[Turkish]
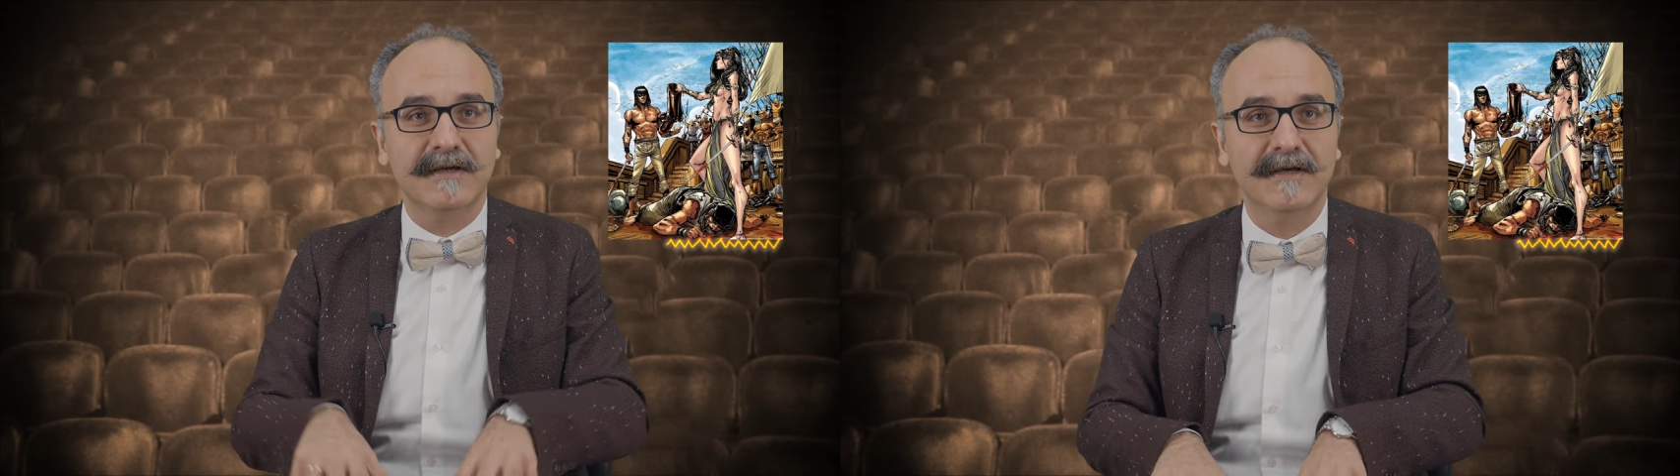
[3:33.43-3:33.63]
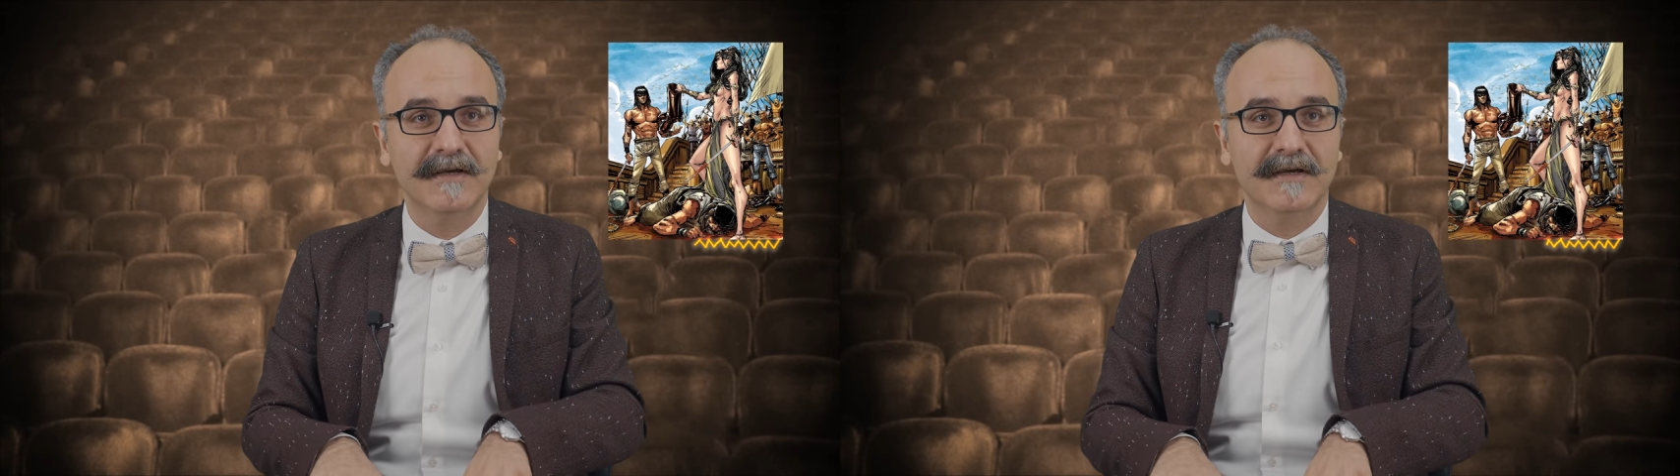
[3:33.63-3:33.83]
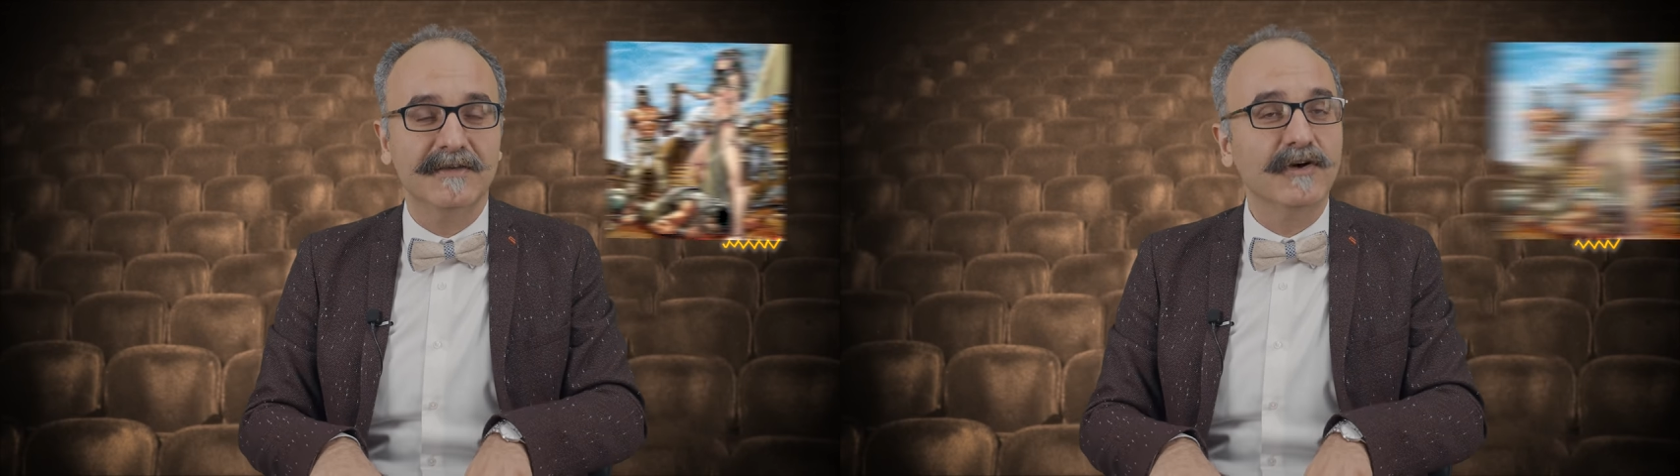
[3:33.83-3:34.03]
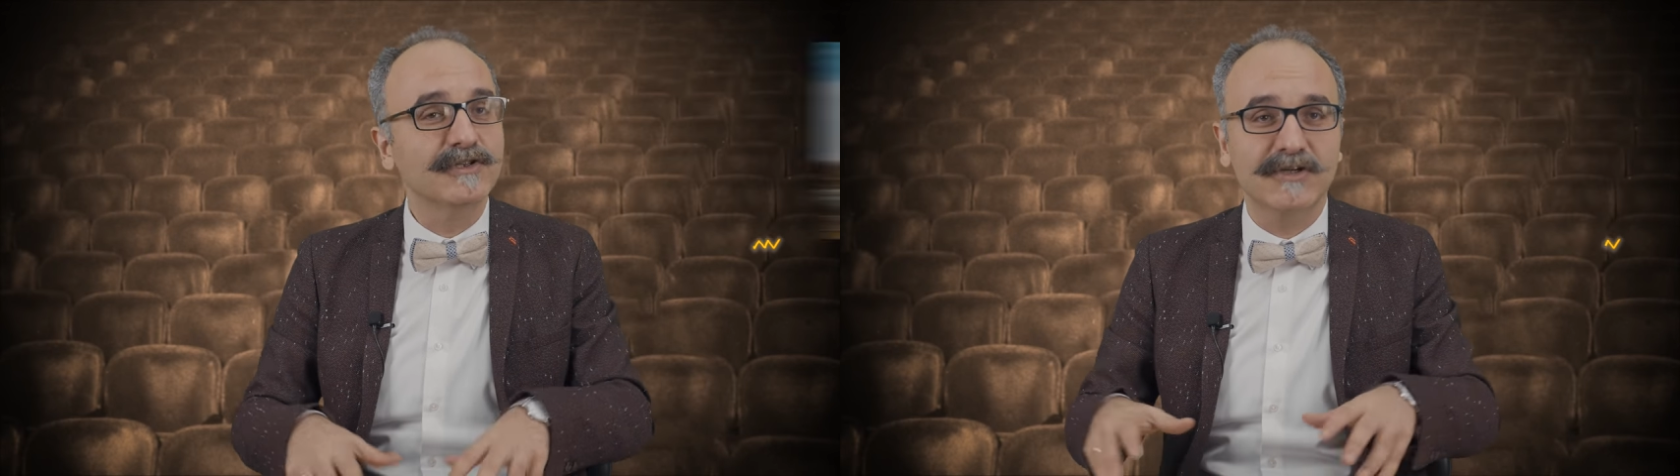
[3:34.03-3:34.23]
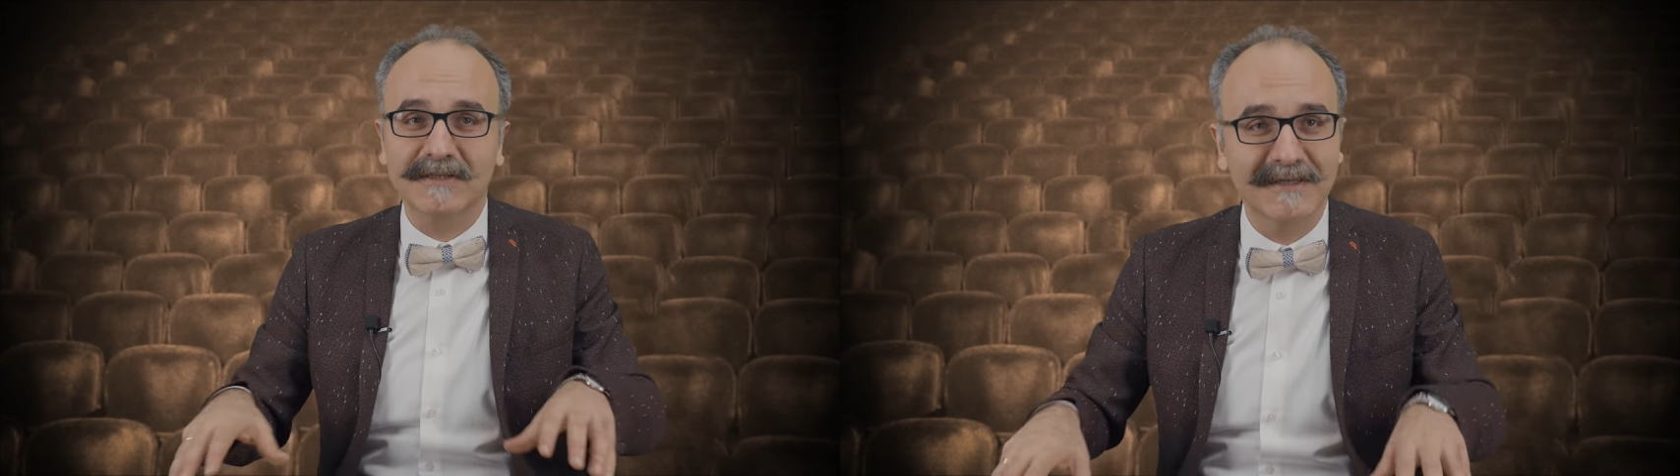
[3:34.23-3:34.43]
de.
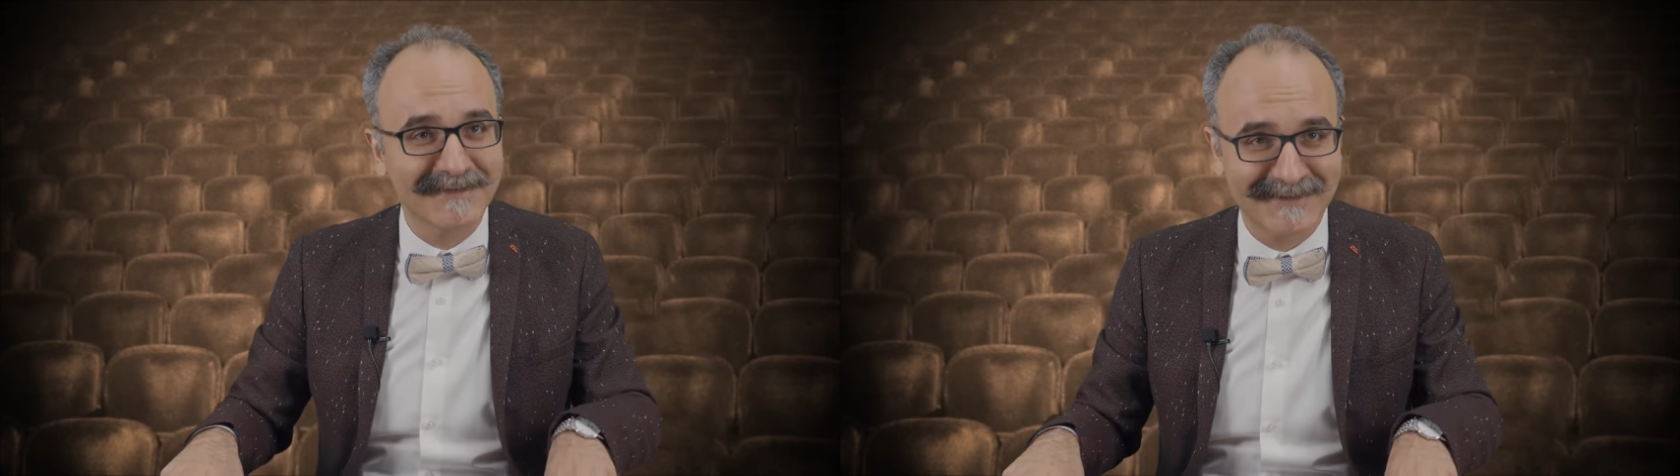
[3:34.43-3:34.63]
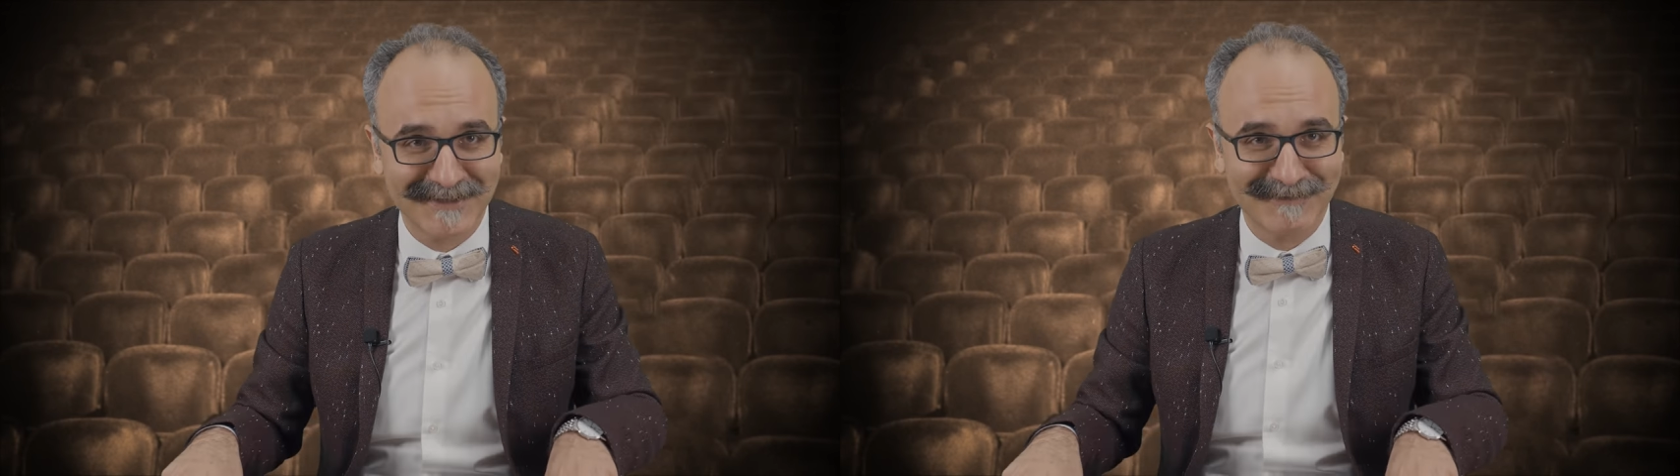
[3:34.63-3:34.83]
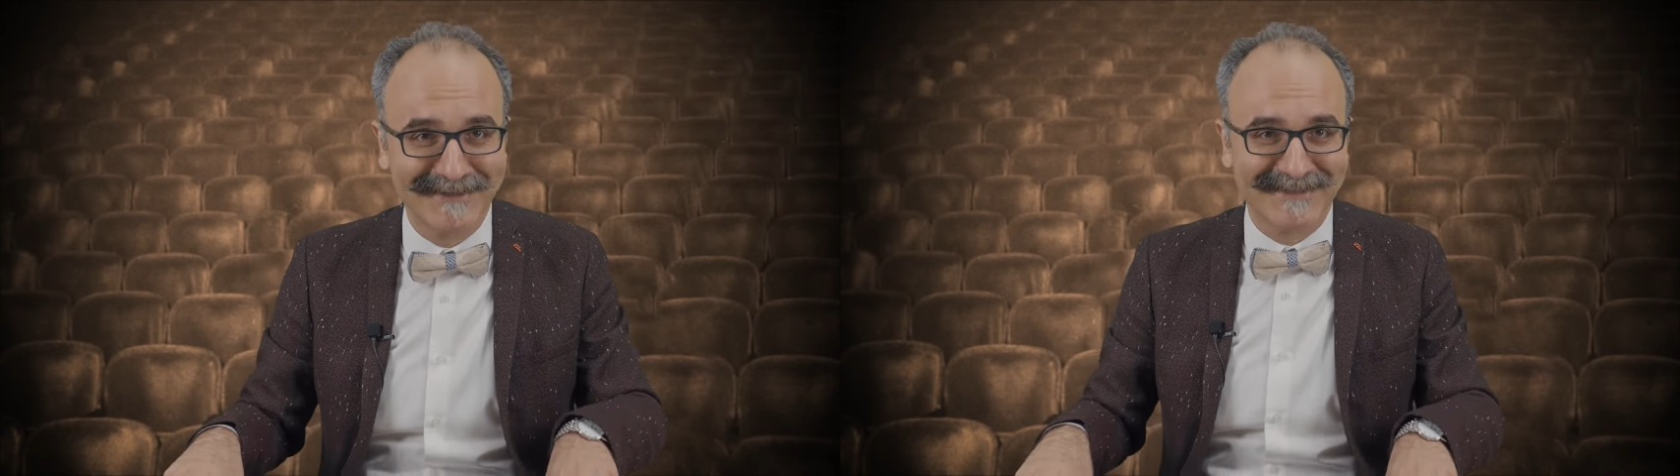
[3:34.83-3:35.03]
Nanjang neresi acaba?